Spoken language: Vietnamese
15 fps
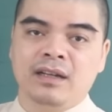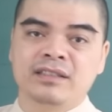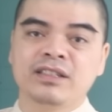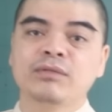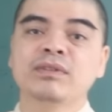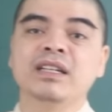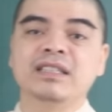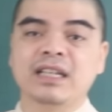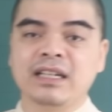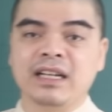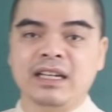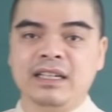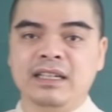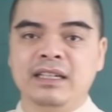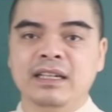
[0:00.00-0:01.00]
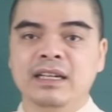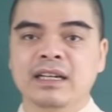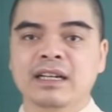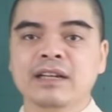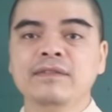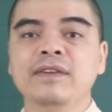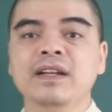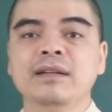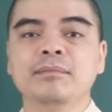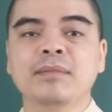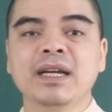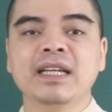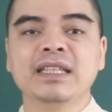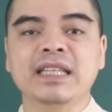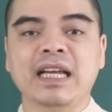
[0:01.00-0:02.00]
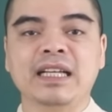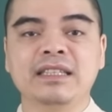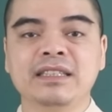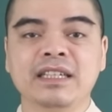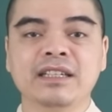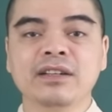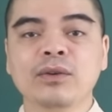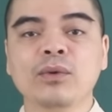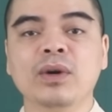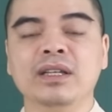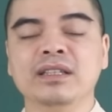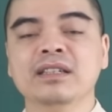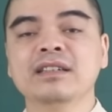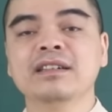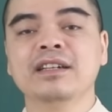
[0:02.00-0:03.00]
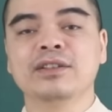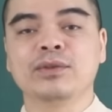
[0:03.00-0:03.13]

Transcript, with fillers: Trong thời gian này, cái vận may tài chính của những người